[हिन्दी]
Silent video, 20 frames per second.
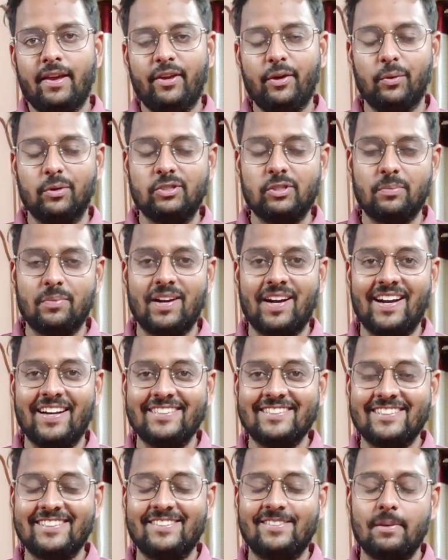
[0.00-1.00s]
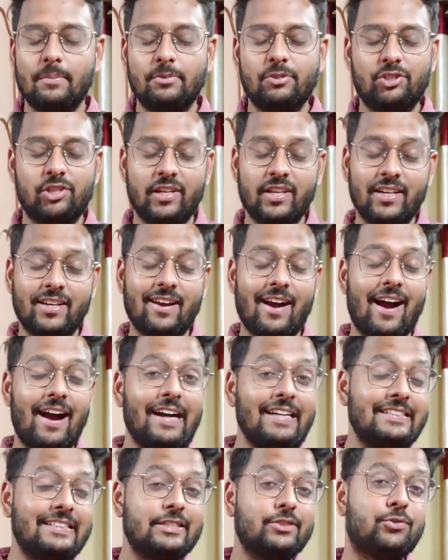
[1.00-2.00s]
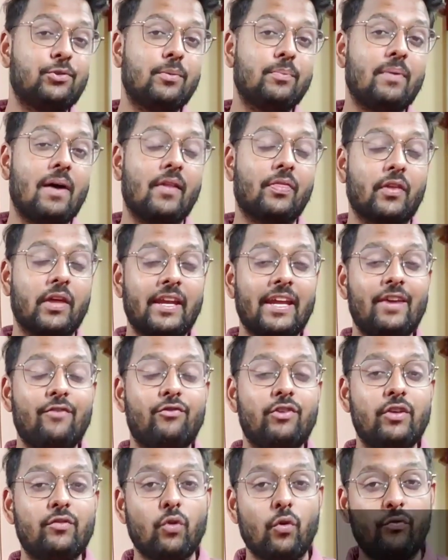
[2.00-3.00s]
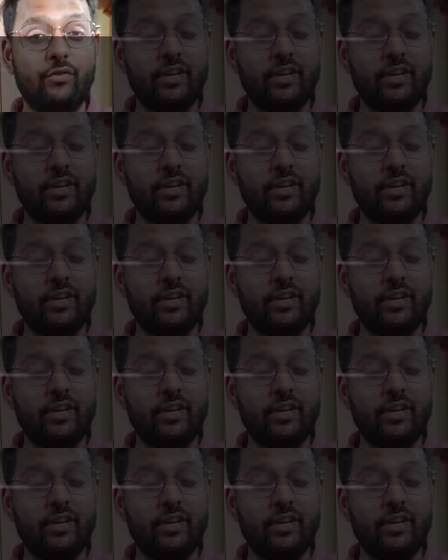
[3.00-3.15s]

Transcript: हे वो सब गाइस अभिषेक आज की इसमें बात करेंगे वीवो